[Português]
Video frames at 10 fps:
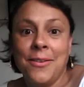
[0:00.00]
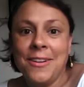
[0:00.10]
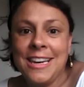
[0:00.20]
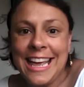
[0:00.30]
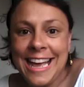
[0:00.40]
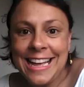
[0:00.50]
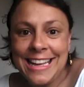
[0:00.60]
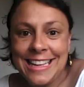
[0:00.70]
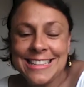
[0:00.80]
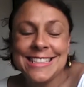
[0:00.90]

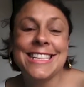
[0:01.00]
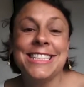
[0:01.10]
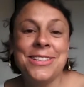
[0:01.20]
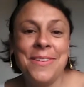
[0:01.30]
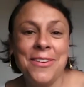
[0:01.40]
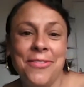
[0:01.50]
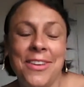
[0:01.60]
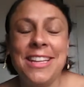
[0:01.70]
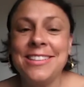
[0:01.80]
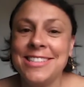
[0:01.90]
Olá, sejam
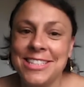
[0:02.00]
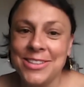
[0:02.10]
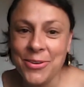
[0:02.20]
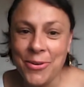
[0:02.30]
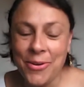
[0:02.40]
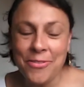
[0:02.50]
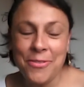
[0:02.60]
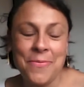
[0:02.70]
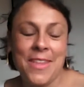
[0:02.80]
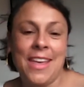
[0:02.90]
bem-vindos de
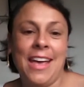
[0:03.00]
novo.